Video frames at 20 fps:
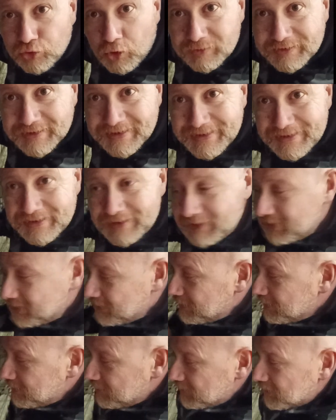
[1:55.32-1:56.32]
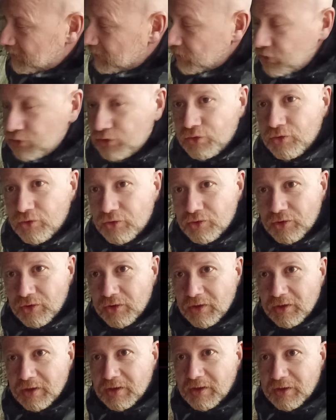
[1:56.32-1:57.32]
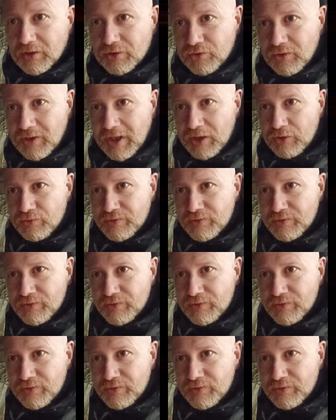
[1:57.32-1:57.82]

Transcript: d'entrée euh, euh, de, la